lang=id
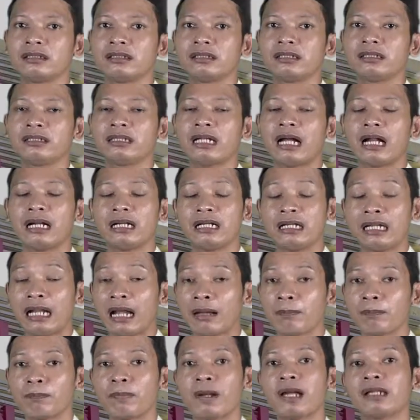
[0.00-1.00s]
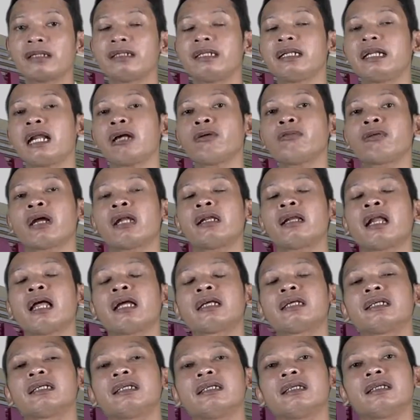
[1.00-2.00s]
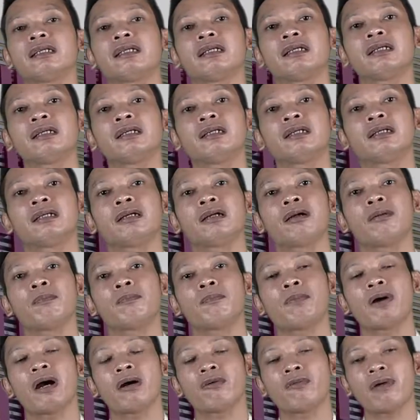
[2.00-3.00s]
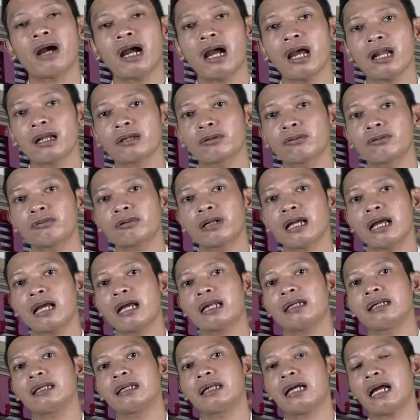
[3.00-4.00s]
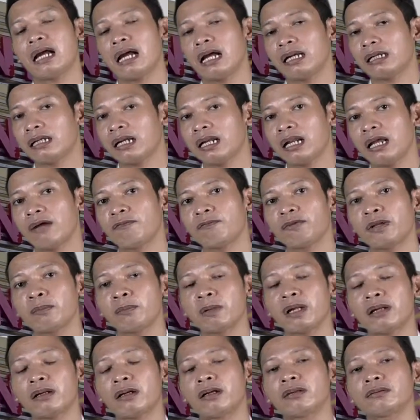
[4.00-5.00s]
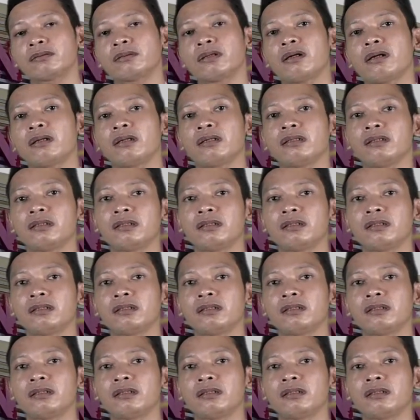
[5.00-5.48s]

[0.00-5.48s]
tidak dapat diragukan lagi bahwa Al-Quran adalah firman Allah.